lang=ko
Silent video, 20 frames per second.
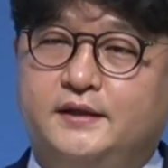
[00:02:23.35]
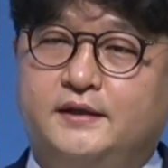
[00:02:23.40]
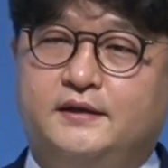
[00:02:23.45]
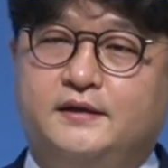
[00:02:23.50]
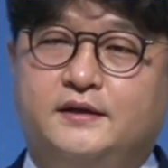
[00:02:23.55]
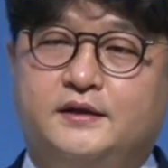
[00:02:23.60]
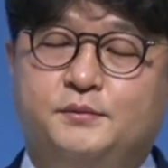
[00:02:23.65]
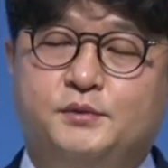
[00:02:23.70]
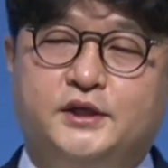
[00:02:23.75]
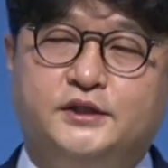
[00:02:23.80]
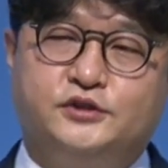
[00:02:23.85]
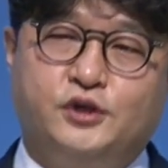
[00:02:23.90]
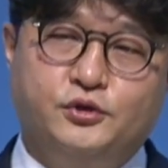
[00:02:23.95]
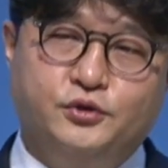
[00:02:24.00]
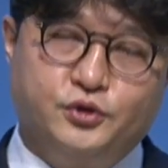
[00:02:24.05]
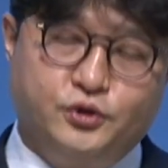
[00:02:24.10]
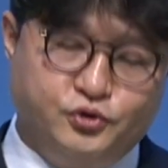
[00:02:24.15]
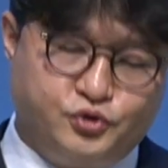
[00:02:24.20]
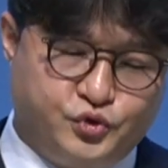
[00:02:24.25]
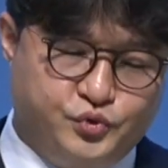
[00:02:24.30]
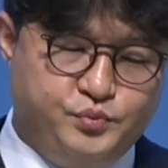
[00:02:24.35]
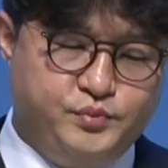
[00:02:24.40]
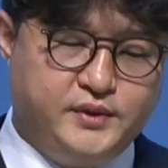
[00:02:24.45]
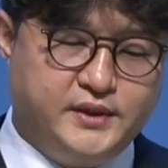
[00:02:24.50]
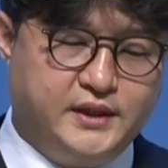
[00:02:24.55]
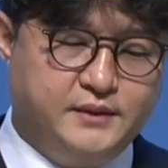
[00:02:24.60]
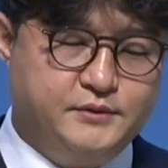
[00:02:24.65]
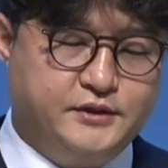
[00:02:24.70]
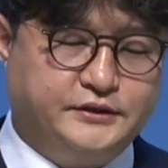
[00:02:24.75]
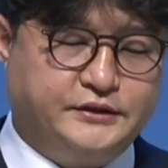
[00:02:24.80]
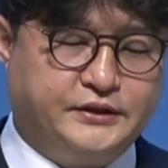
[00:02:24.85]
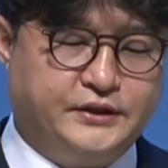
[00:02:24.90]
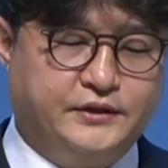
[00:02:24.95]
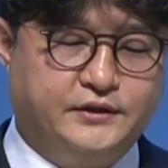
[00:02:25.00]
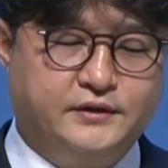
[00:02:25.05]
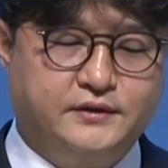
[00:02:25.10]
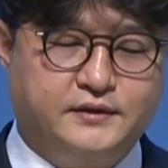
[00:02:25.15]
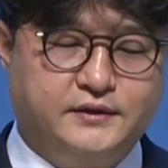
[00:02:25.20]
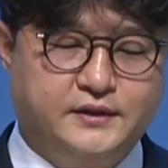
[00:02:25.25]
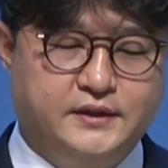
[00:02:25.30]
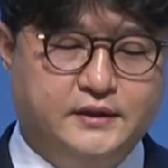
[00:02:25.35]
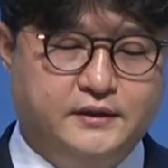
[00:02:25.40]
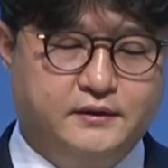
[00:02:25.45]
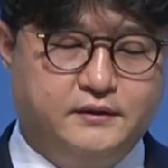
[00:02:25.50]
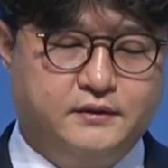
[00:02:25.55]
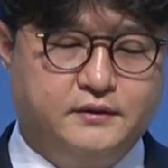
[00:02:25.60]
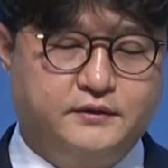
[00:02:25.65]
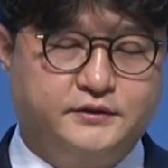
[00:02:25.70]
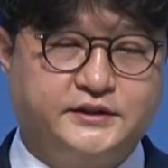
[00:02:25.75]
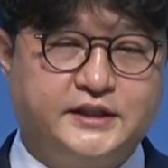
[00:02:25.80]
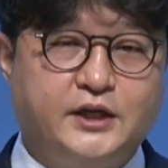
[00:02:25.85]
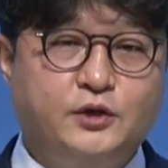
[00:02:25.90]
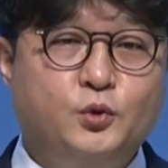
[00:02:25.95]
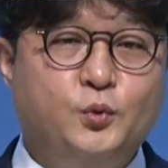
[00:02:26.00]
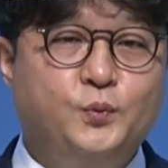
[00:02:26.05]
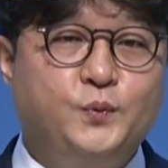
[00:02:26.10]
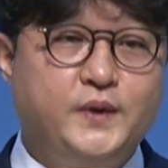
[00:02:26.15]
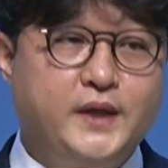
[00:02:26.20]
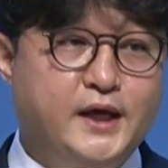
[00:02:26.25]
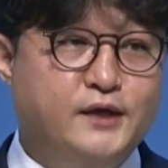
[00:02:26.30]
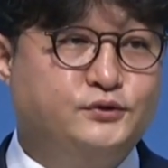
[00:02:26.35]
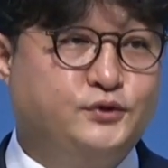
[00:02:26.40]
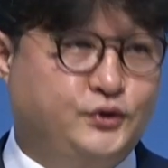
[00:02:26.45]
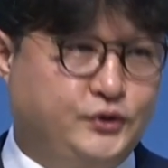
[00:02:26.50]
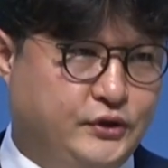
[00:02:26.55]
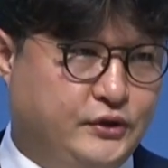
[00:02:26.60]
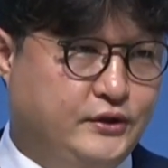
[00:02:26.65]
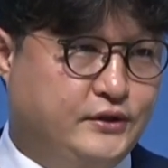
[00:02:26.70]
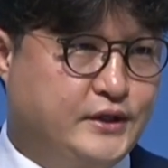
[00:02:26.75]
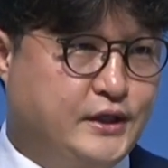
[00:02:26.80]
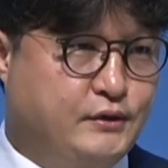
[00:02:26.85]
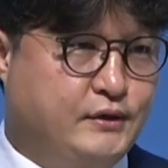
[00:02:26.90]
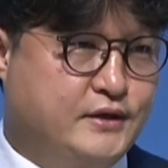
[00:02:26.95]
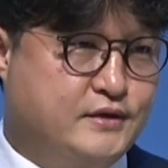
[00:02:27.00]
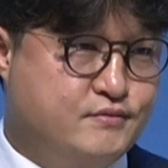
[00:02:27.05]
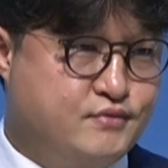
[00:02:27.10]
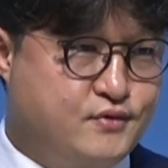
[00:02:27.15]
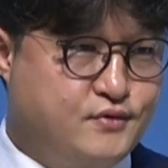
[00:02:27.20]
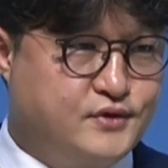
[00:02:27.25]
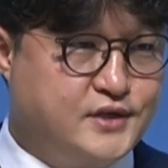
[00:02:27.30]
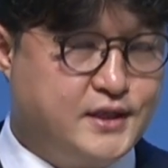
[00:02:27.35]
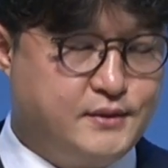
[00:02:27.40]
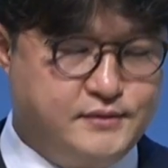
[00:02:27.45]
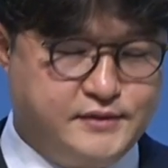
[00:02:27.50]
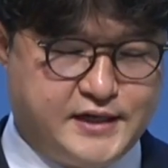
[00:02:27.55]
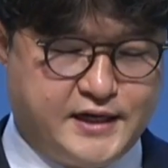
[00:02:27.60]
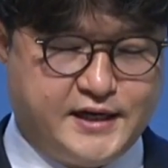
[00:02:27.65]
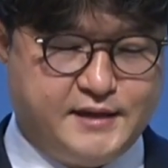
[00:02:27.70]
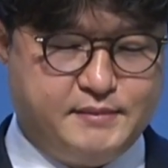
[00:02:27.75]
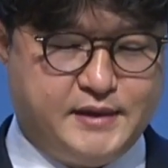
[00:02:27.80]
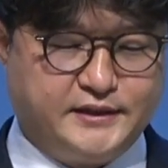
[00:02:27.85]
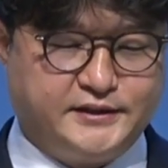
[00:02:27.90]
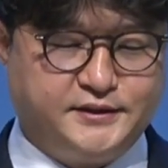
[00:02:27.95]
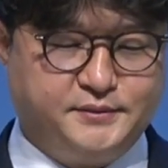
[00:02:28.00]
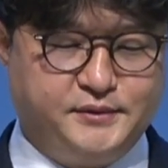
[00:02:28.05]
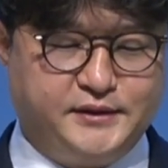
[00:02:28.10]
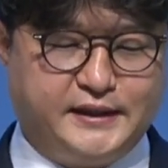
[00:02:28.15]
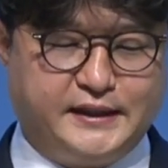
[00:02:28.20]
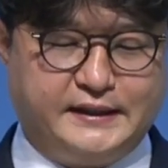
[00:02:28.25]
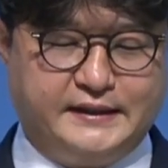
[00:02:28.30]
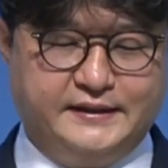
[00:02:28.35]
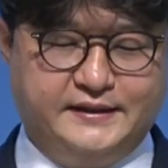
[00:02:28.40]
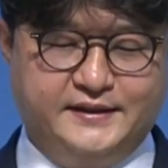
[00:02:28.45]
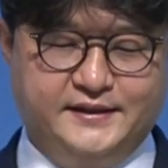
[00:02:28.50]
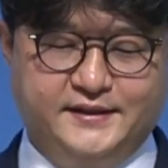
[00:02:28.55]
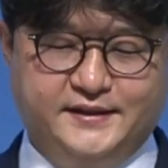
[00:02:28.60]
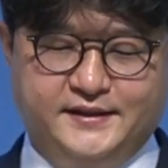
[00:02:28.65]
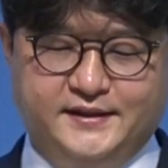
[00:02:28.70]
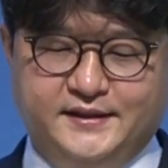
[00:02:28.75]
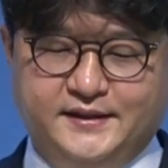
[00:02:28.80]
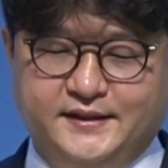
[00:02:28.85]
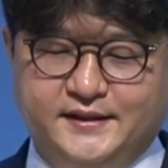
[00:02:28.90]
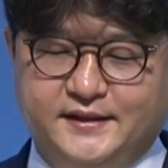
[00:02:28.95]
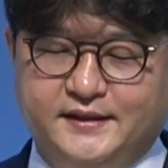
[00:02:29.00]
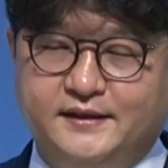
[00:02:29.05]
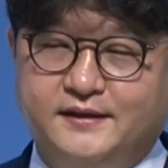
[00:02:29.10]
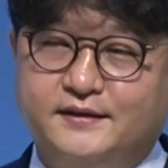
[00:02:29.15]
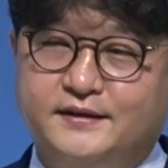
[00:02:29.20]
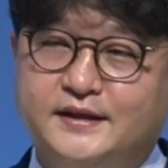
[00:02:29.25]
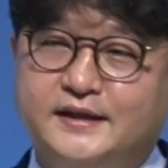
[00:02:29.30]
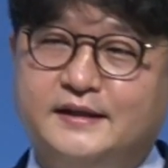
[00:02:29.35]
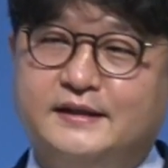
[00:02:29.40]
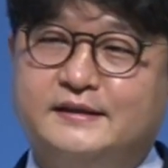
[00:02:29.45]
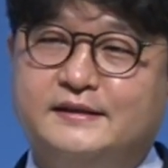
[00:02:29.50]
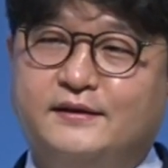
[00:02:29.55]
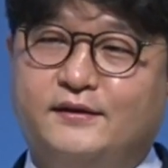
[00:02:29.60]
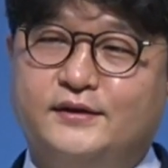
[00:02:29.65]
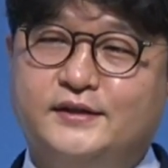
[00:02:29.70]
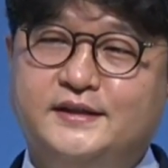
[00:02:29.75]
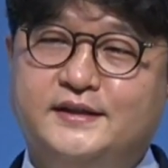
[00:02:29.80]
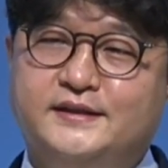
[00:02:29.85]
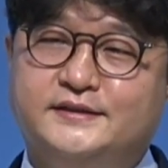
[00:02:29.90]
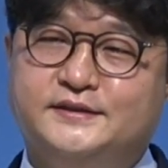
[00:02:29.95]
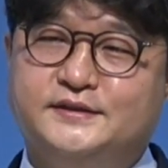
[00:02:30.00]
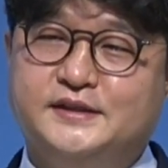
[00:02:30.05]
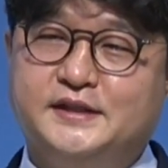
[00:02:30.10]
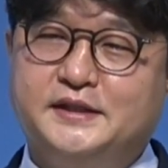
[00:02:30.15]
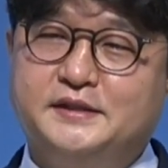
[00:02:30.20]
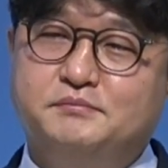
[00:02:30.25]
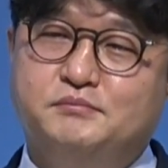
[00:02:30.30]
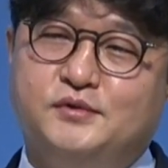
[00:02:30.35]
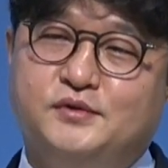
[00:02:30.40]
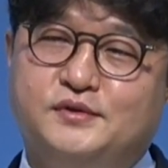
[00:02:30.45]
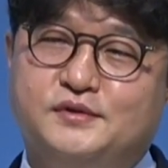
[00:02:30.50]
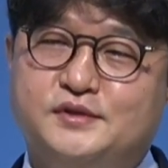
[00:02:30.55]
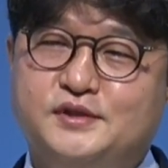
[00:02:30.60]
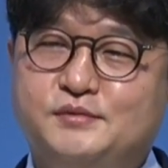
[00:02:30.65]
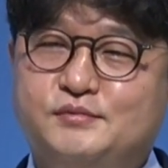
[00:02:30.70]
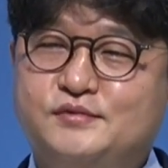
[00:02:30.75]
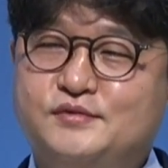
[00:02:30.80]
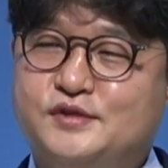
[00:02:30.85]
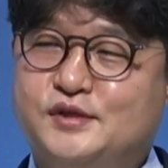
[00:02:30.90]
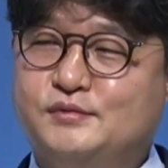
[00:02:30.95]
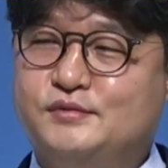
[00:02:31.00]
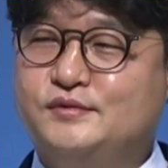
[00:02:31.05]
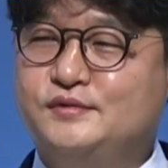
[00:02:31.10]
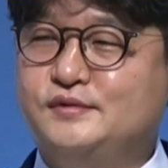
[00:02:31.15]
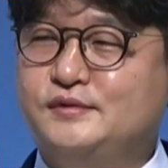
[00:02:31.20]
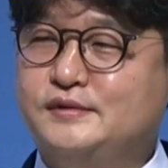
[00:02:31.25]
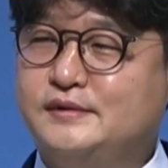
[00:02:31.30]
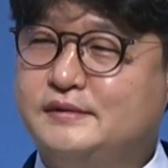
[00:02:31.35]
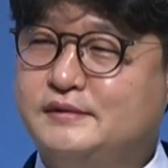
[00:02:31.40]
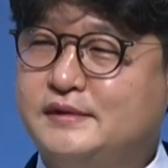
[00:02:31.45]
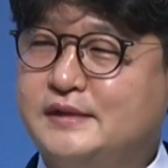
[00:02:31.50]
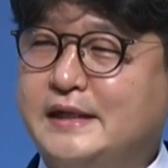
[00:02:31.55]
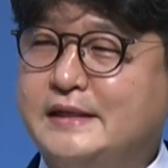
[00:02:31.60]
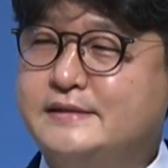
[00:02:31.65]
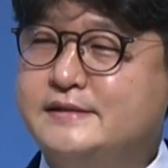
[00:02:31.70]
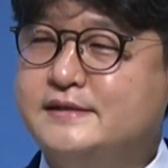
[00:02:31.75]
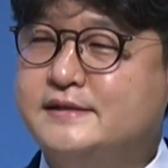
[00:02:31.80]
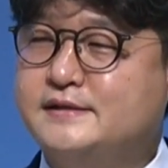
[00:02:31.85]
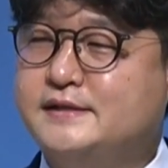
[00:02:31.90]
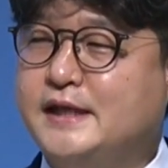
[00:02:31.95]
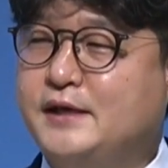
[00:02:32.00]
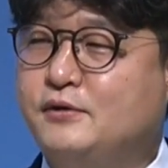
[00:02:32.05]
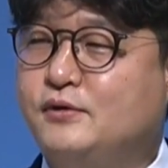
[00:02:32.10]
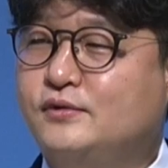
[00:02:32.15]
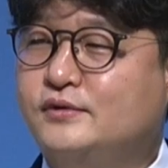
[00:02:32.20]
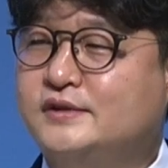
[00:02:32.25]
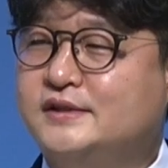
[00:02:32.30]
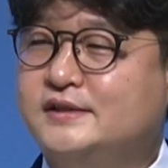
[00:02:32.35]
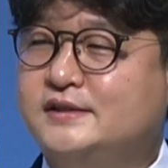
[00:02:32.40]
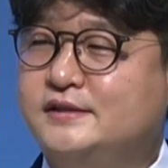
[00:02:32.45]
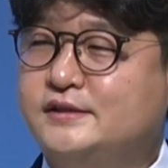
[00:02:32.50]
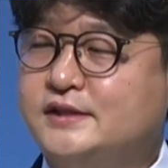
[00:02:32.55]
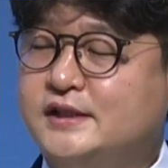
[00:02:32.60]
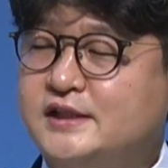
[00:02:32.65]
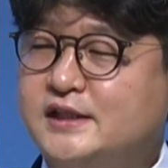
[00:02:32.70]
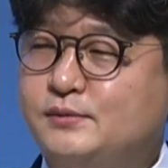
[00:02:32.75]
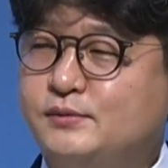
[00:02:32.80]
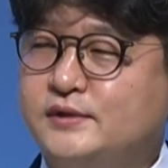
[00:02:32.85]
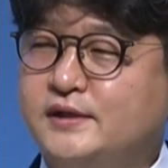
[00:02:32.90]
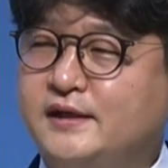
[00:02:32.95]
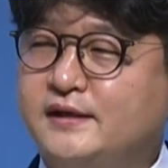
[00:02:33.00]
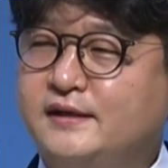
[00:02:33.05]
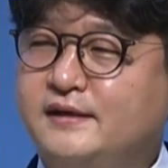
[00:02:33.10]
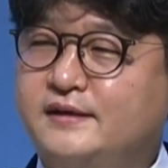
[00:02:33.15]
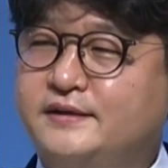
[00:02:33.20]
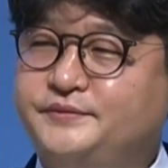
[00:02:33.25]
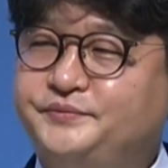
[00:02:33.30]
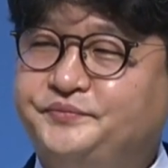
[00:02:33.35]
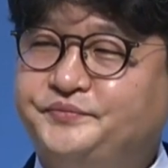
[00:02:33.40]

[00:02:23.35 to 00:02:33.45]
아, 이번에 설교를 준비하면서요 어, 새롭게 하소서라고 하는 프로그램을 잠깐 봤습니다. 그런데 거기에서 뭐 이분 저분 간증 내용들을 찾아보다가